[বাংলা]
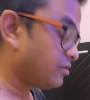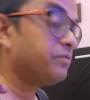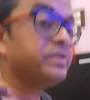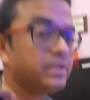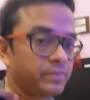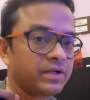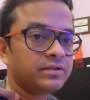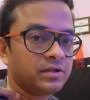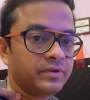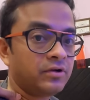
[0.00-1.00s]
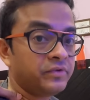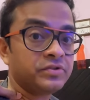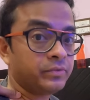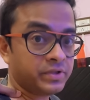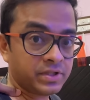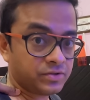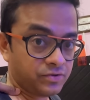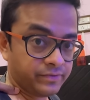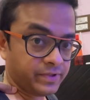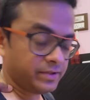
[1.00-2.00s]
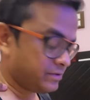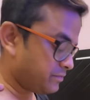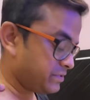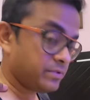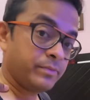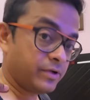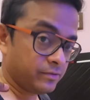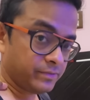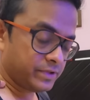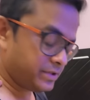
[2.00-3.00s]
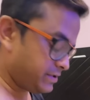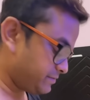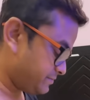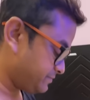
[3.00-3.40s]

অফিসে পাঠাতে হবে না অফিস বিশ্বাস করবে না অফিস ভাববে ঢাম মারছে ও